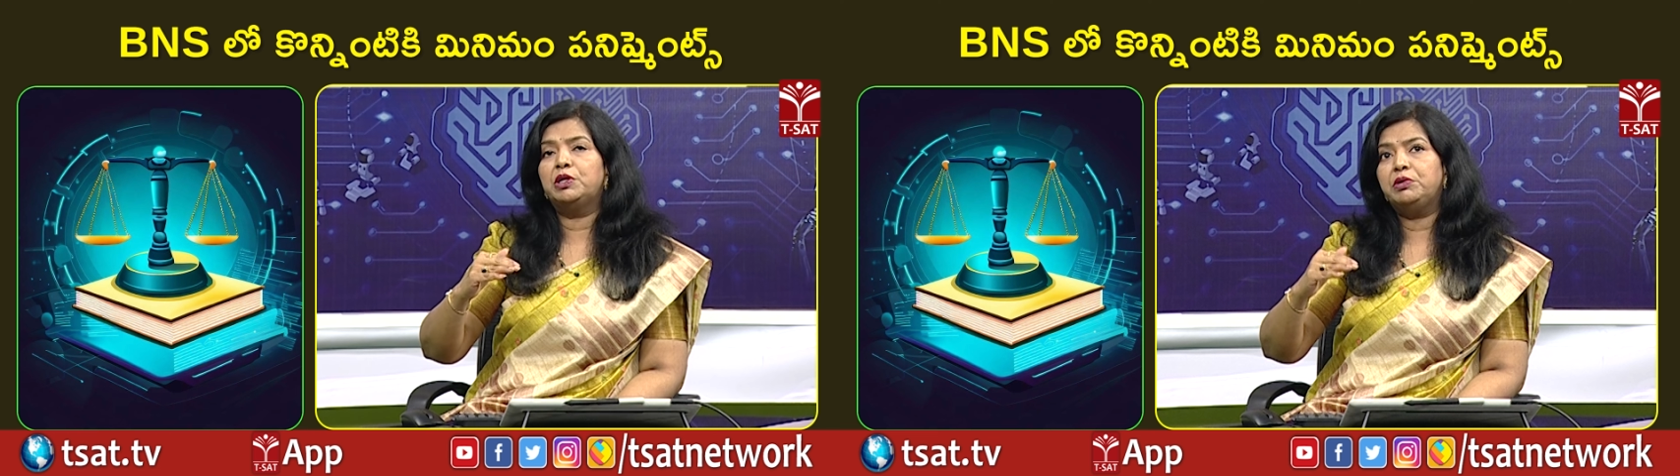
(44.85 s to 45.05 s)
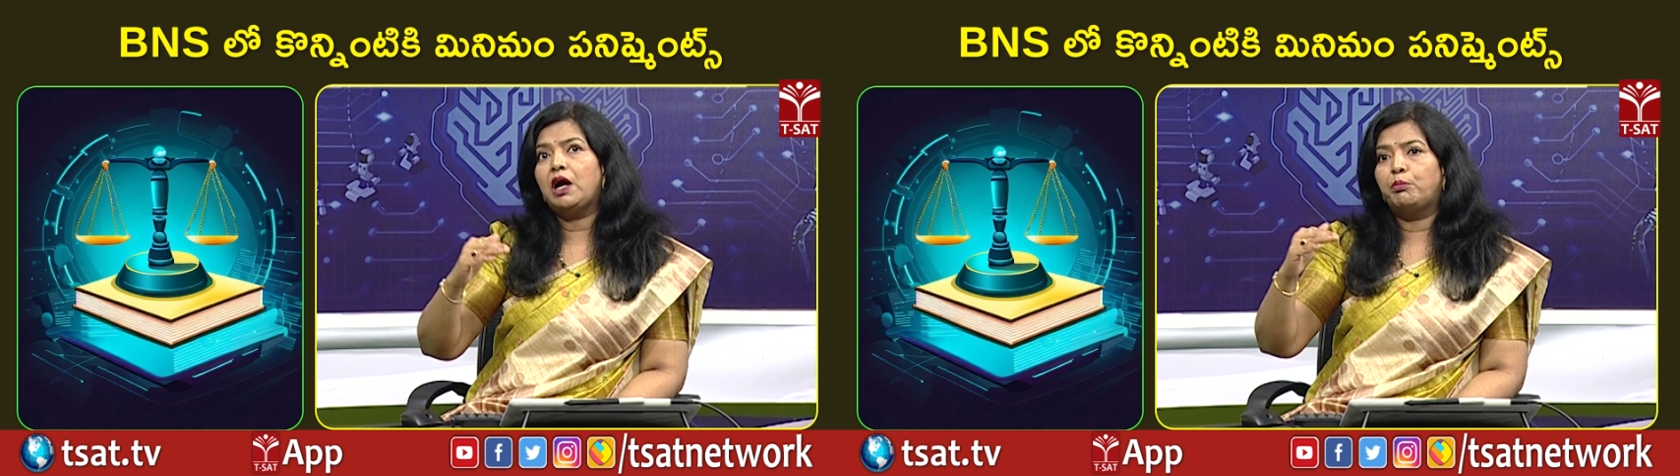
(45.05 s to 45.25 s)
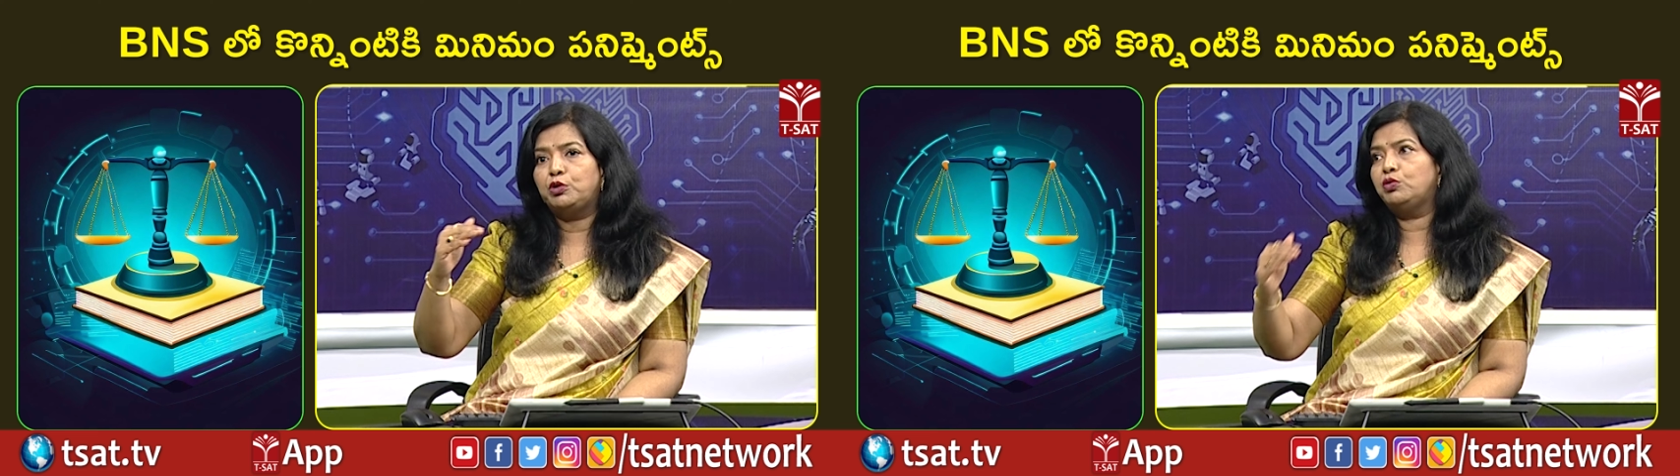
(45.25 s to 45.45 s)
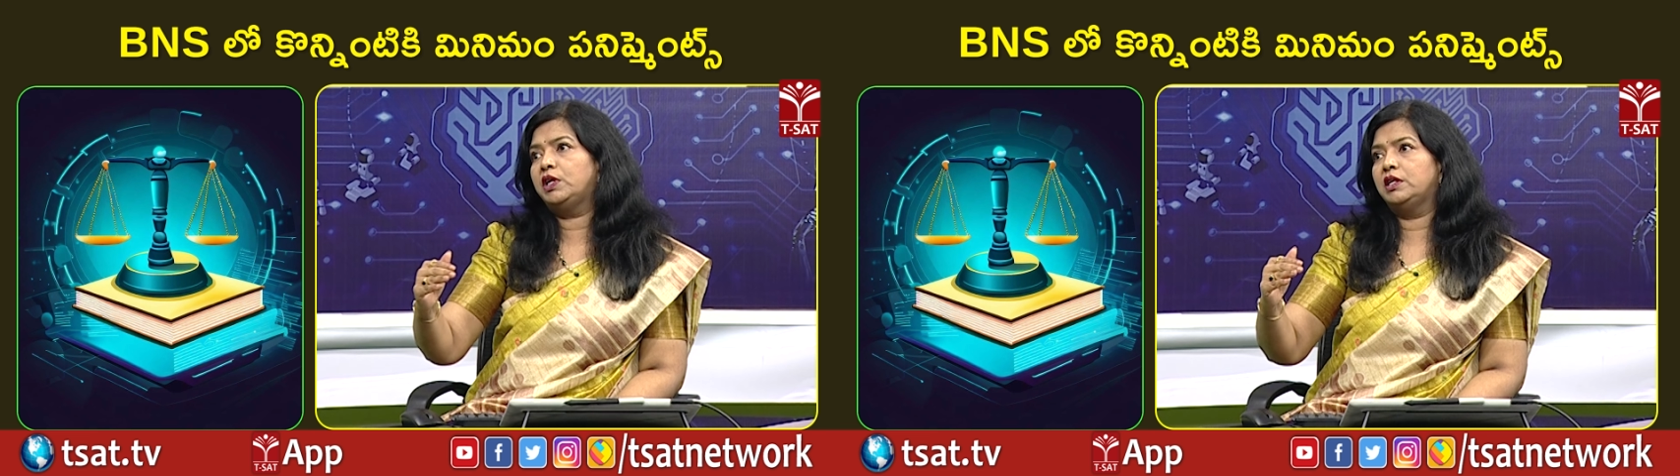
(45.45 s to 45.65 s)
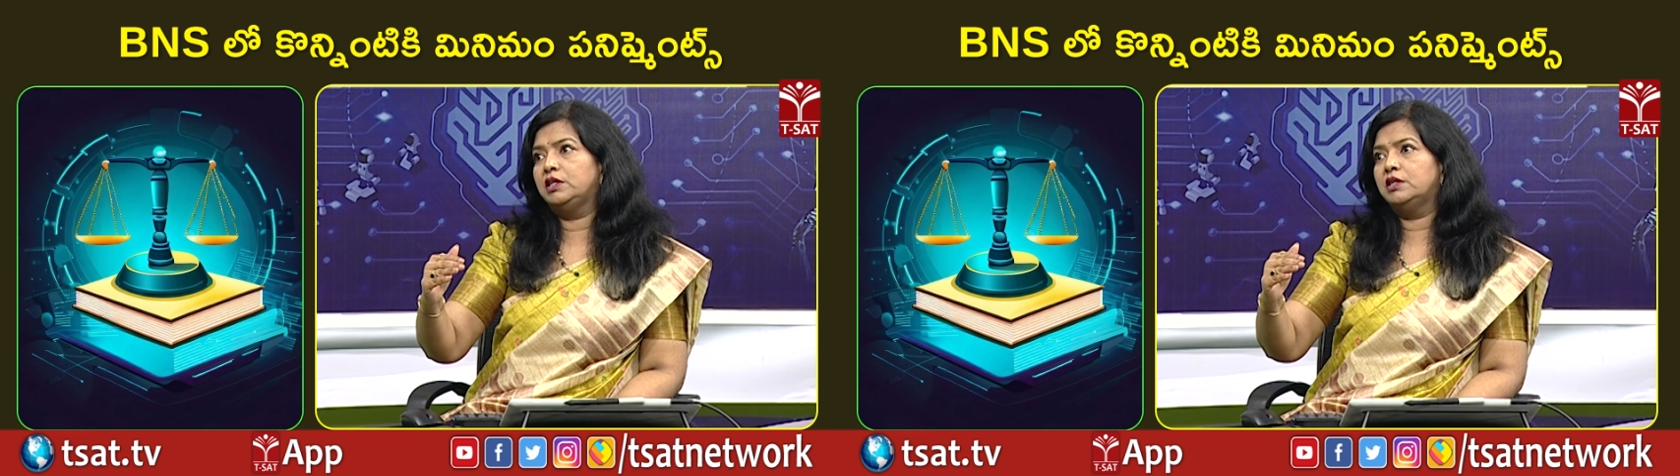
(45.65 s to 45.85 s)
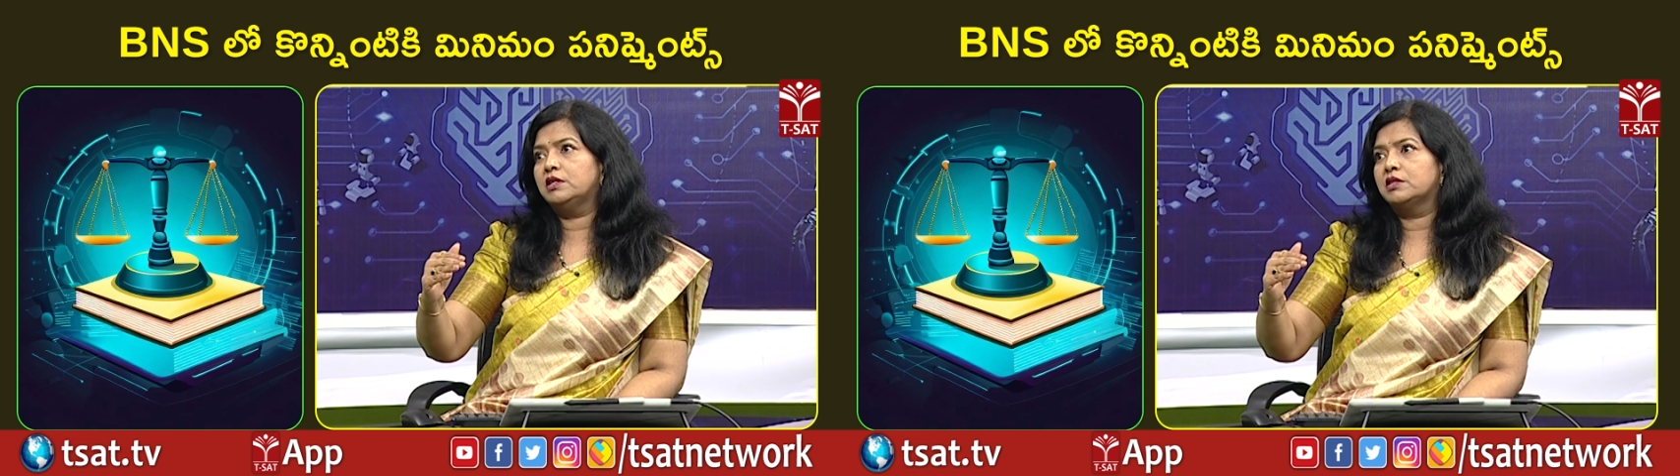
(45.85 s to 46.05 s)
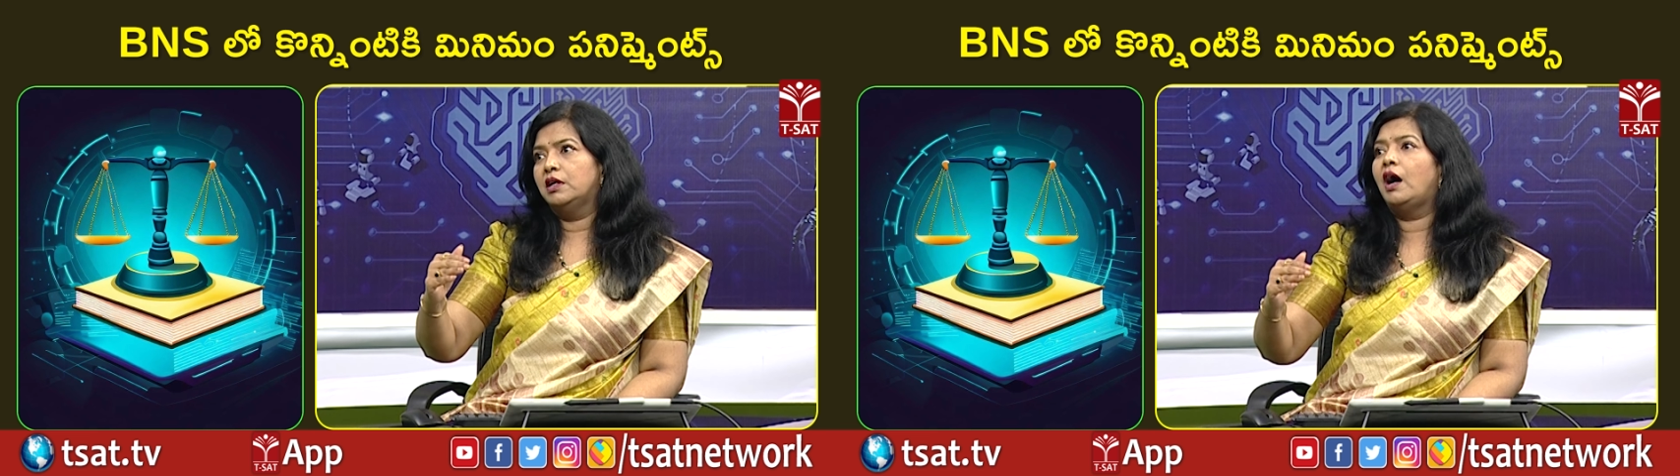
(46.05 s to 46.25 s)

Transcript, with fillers: మే బీ అప్ టు టెన్ ఇయర్స్